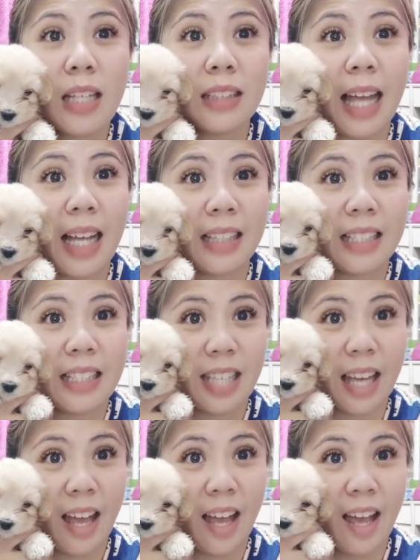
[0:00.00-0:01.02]
ng daddy
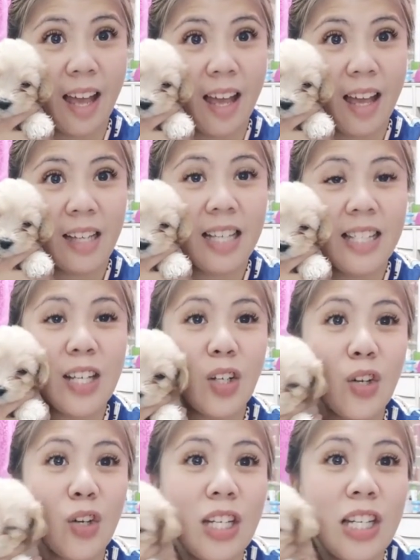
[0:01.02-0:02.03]
niya. Kasi
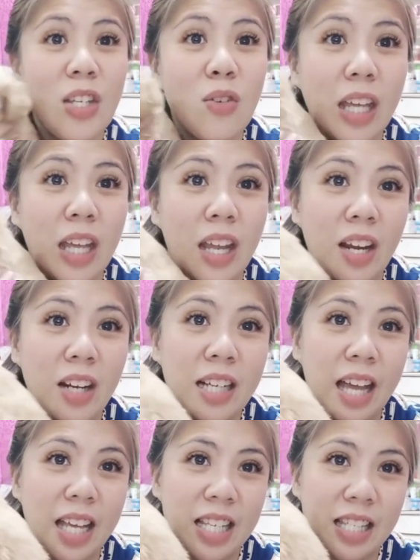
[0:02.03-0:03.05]
curly yung hair,
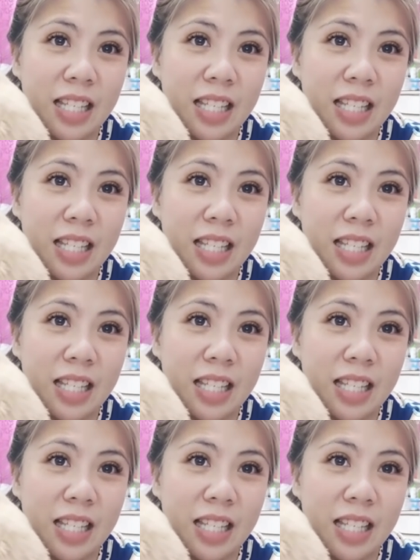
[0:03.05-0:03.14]
guys.